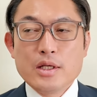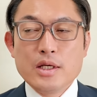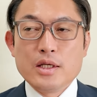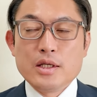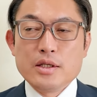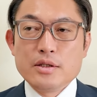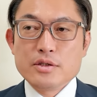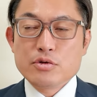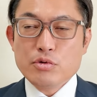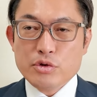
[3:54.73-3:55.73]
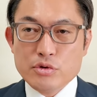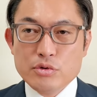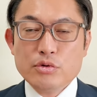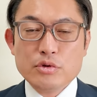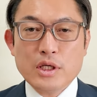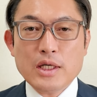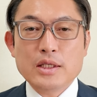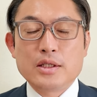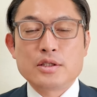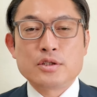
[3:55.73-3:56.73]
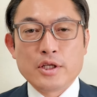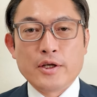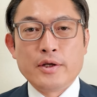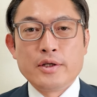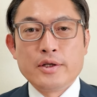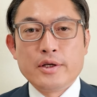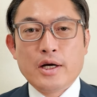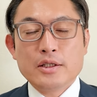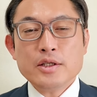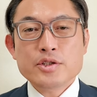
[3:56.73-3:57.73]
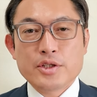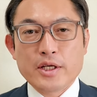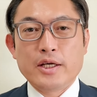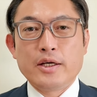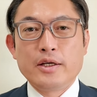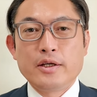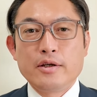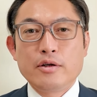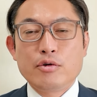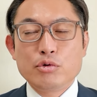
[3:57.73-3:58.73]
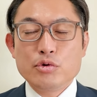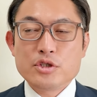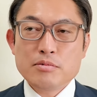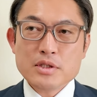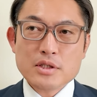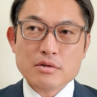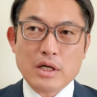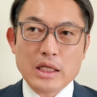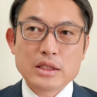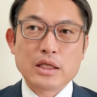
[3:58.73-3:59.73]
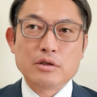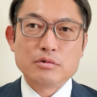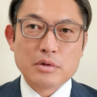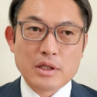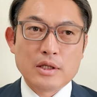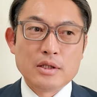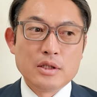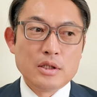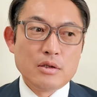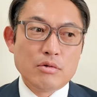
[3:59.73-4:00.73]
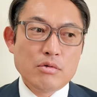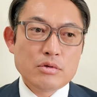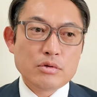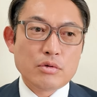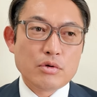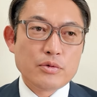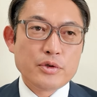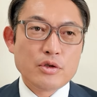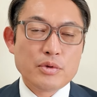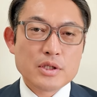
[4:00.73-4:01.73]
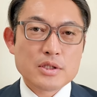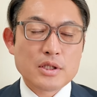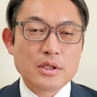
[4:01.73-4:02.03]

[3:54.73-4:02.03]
でそういう中でですね果たしてこの石破さんの判断は多くの国民の皆さ